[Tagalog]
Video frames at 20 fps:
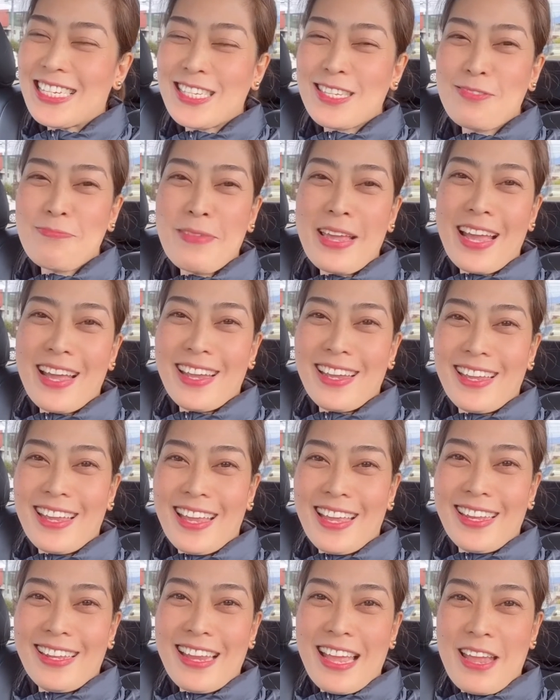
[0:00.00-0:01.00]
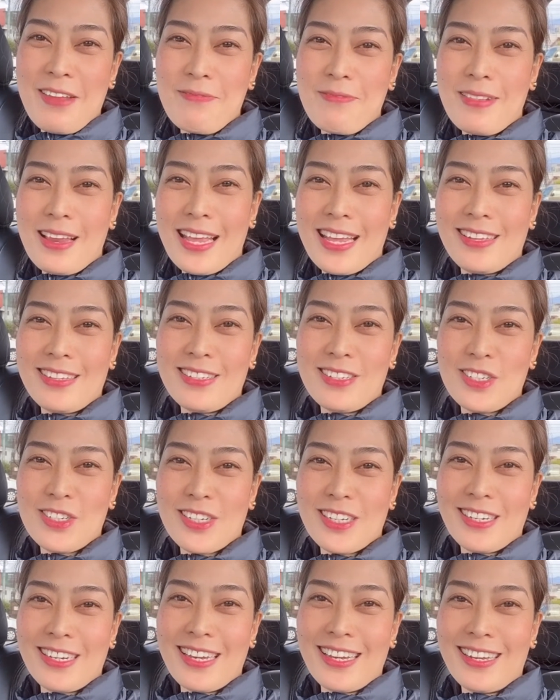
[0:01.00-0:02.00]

It's me again. I'm Lane Shin.